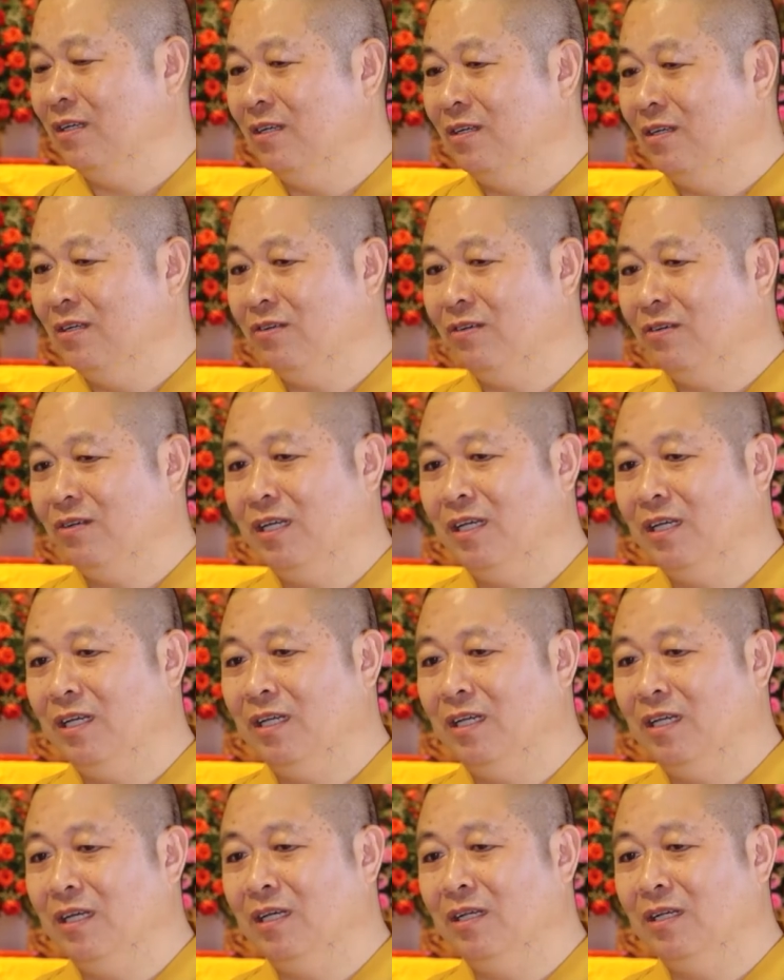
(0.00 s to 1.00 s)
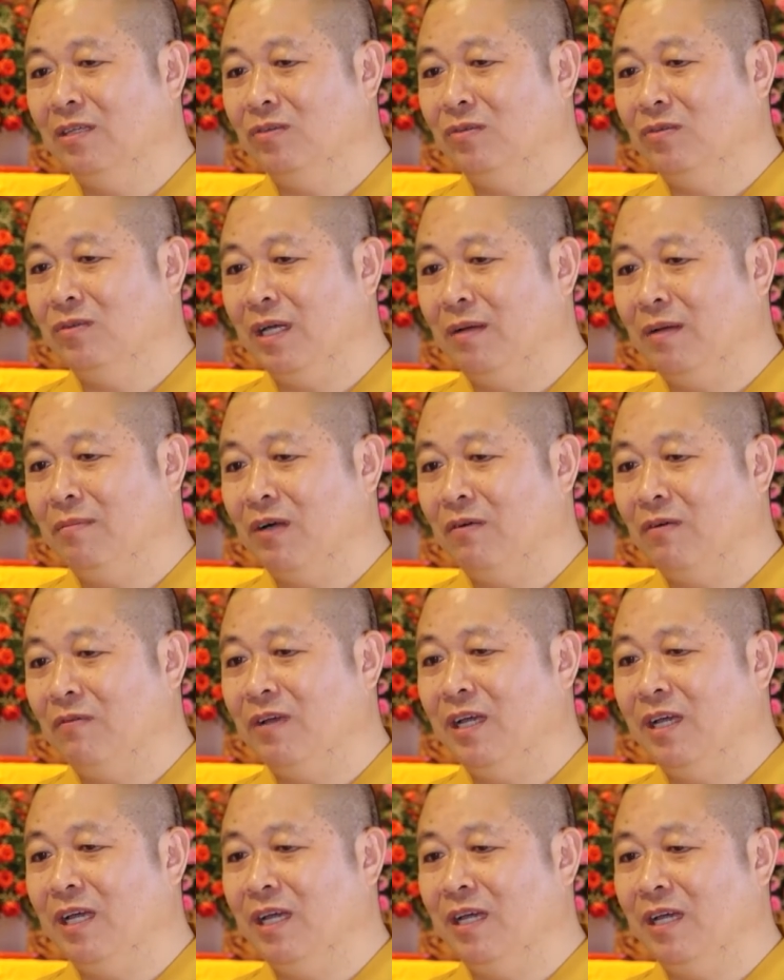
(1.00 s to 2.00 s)
Cho nên chúng ta bảo
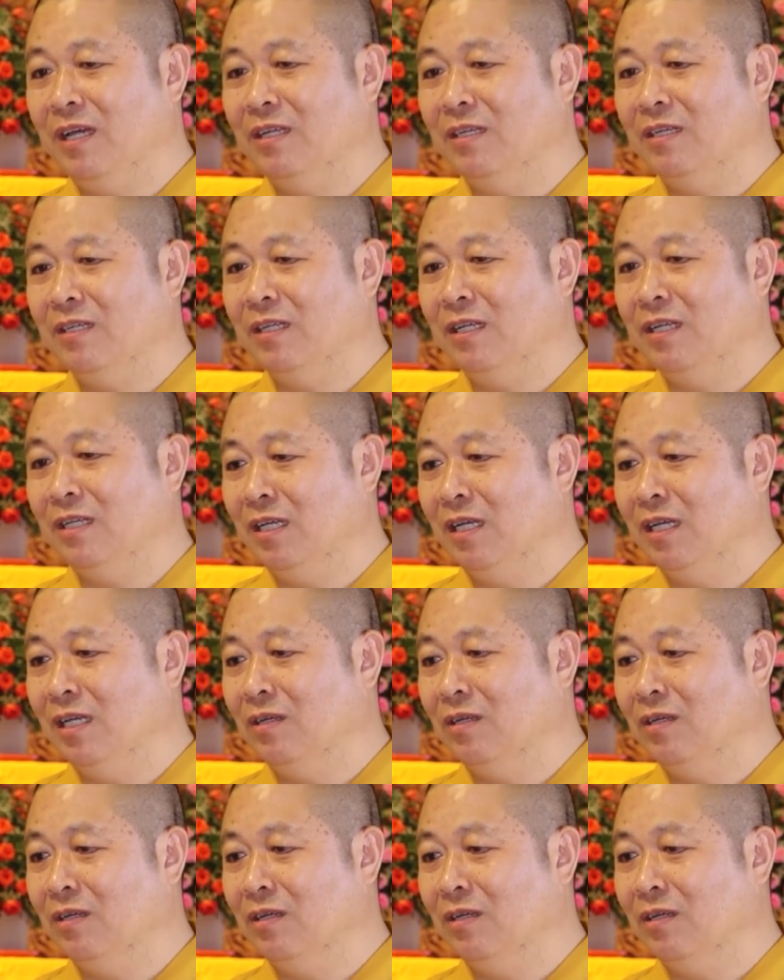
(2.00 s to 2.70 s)
vệ thiên nhiên